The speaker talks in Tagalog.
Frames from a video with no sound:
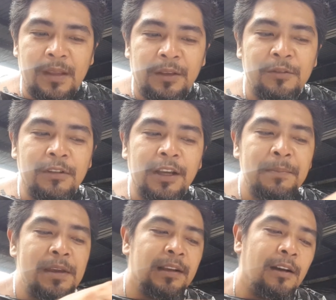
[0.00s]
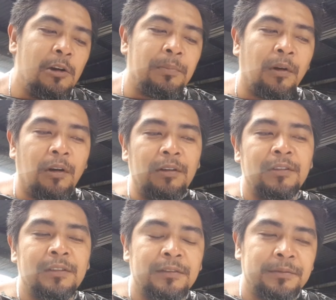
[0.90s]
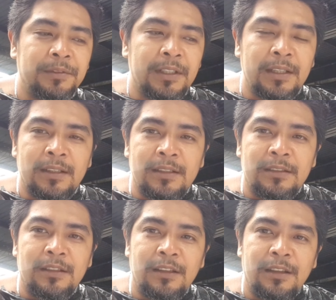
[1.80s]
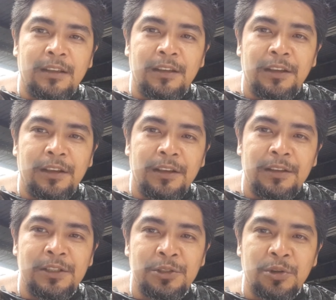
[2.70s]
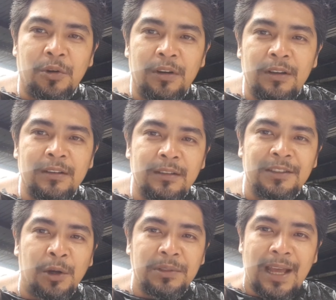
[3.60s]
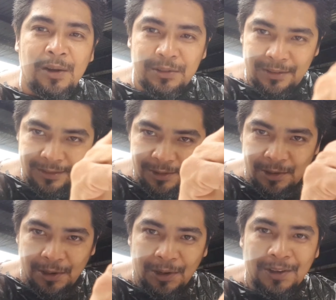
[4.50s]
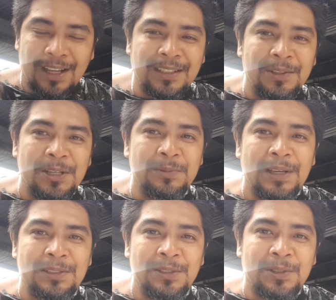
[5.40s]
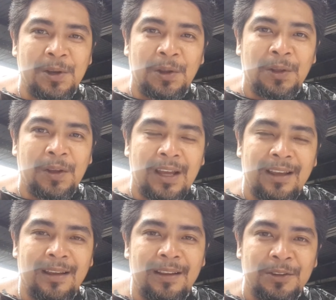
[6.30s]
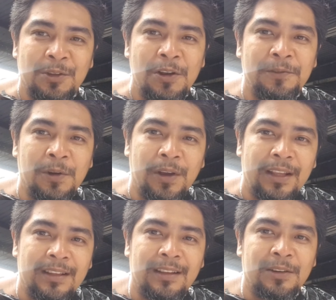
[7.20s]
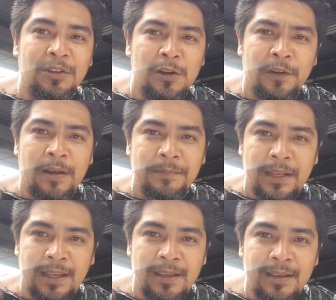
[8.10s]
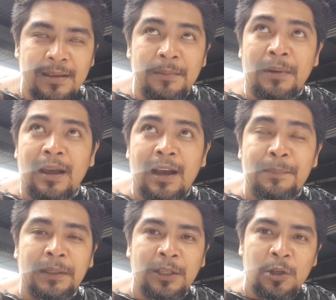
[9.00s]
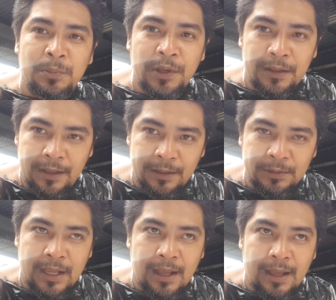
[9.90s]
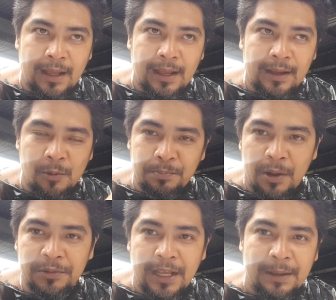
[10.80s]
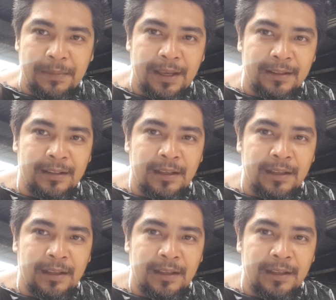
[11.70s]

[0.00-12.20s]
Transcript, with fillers: yung kaibigan ko po, si si Jong, shout out yung Coro nasa US po yan Diyos Coro uh, Rodolfo and uh, ah, Rodolfo family mga kapatid ko po yan dito sa compound namin